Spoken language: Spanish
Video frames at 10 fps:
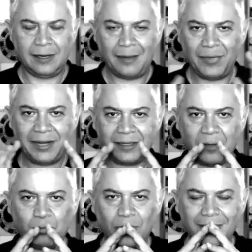La
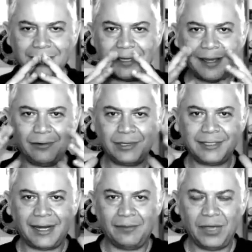mente puede ser
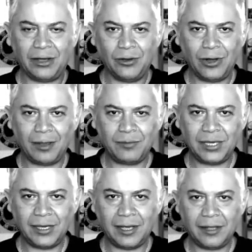nuestra mejor
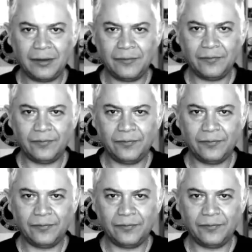amiga